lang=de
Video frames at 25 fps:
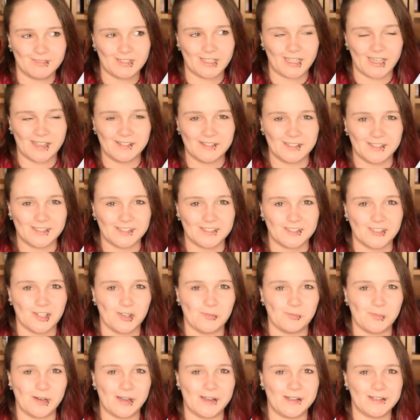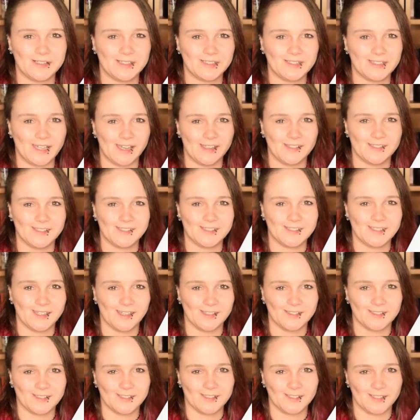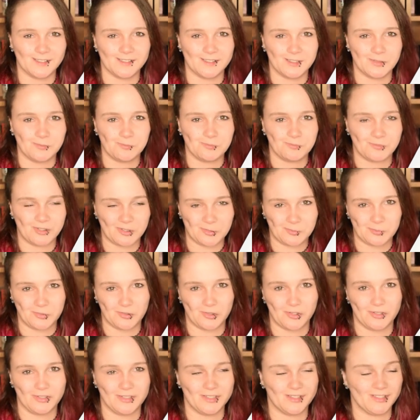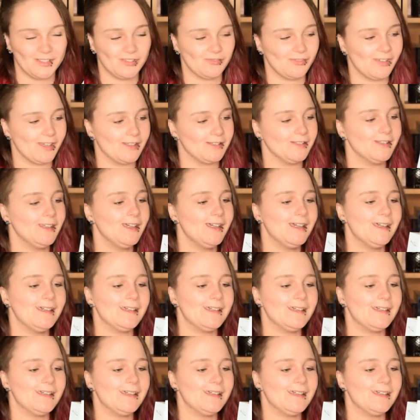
kann das nochmal ganz, ganz, ganz was Besonderes werden.